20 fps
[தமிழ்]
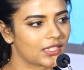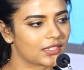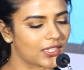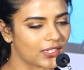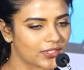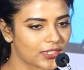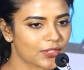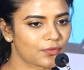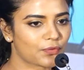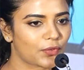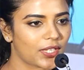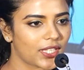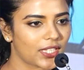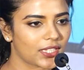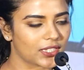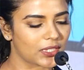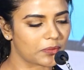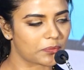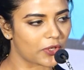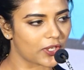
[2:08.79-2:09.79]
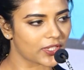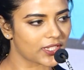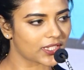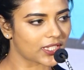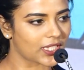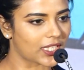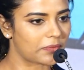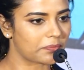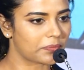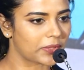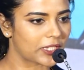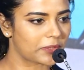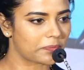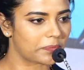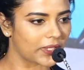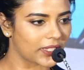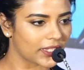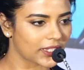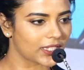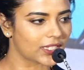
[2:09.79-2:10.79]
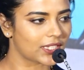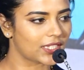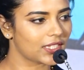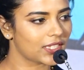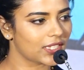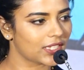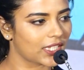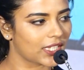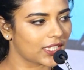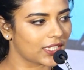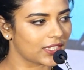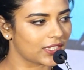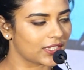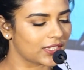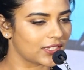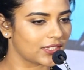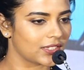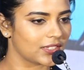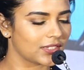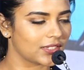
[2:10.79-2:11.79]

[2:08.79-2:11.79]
சக்ஸஸ்ஃபுல்லாக இந்த ப்ராஜெக்டை கம்ப்ளீட் பண்ணதுக்கு இந்த